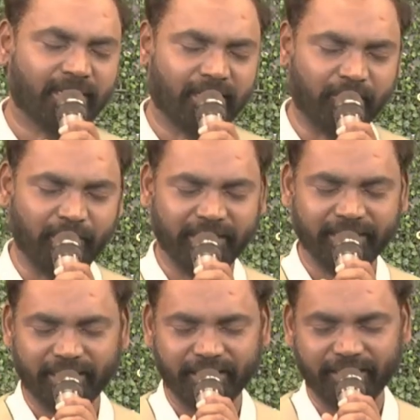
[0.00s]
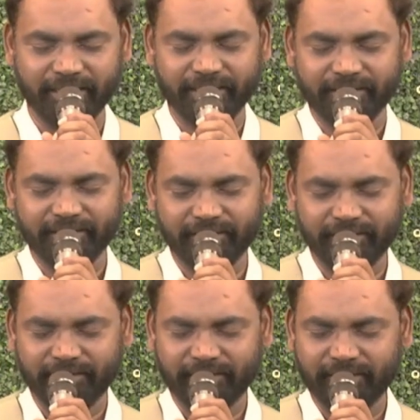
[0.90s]
கருணையின் கடலே
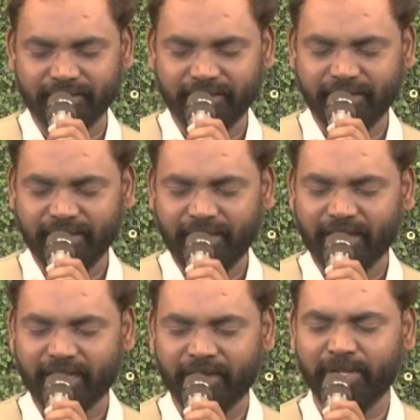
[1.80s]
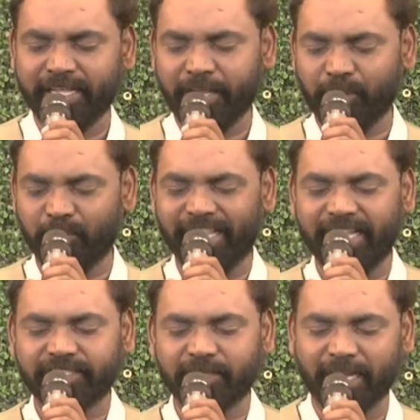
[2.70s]
கருணையை
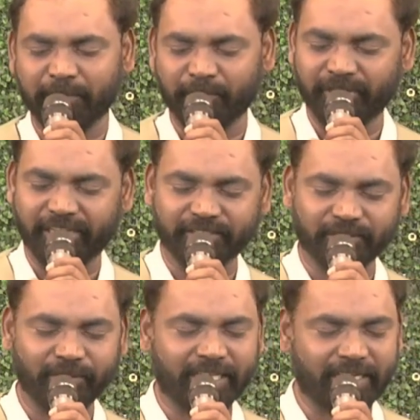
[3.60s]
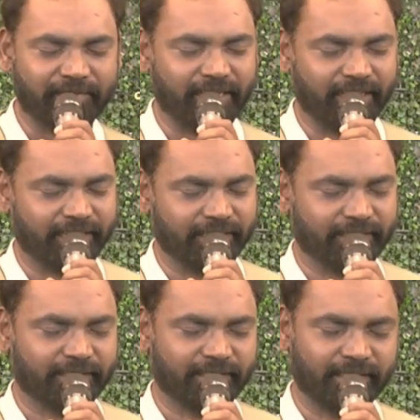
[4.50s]
உபதேசமாய் போதிக்க சொல்லுகிறவரே
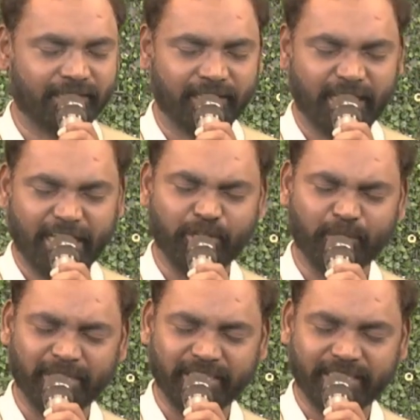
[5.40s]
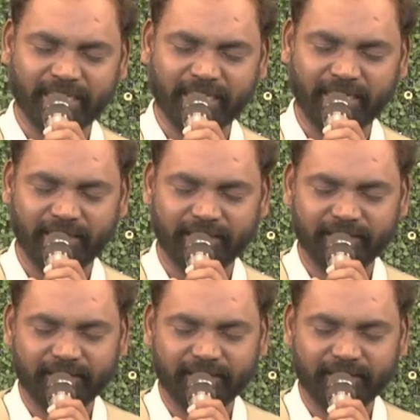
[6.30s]
இதோ மது ஜனங்கள்